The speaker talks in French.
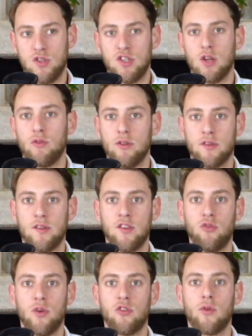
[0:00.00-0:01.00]
déjà retrouvé dans ces
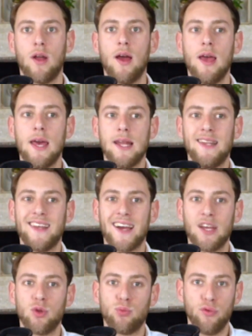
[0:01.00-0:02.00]
situations-là, il n'y a
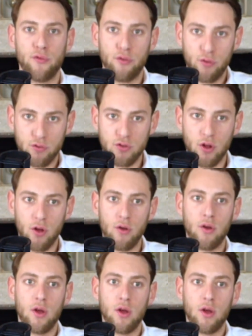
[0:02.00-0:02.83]
rien de plus frustrant